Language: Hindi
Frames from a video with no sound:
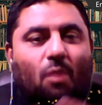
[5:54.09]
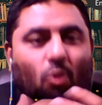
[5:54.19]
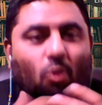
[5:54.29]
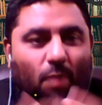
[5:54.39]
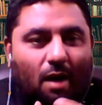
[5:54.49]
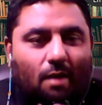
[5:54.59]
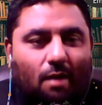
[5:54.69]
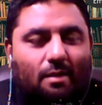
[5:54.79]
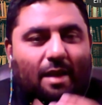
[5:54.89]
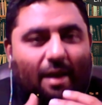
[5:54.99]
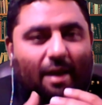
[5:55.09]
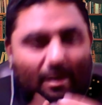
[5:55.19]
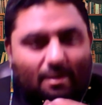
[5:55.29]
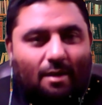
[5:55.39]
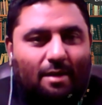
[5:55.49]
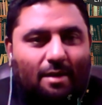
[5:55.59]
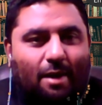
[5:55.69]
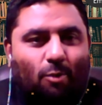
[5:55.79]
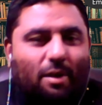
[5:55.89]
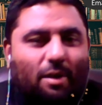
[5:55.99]
उम्र करते हैं हज करते हैं और
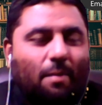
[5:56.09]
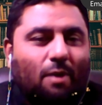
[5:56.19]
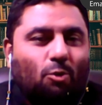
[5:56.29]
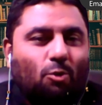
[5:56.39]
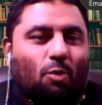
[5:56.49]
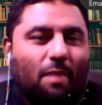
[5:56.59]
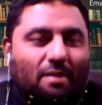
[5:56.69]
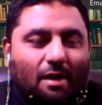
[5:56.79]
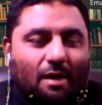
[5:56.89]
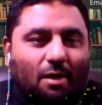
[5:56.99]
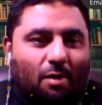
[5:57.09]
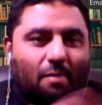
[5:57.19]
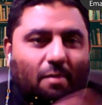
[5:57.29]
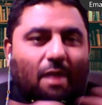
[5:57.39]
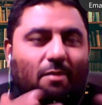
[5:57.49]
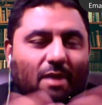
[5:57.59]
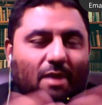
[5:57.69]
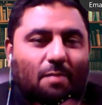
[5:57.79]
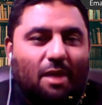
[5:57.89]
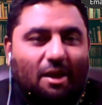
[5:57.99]
उसके बाद हजूर पाक सल्लल्लाहु अलैहि वसल्लम
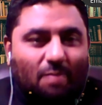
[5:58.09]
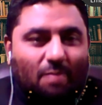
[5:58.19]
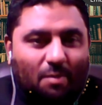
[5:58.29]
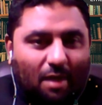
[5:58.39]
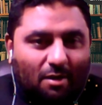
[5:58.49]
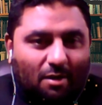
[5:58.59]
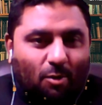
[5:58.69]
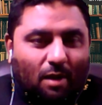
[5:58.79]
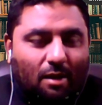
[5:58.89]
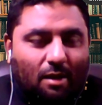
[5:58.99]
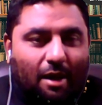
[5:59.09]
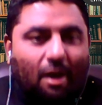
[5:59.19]
की खदमत में हाजिर हो जाते हैं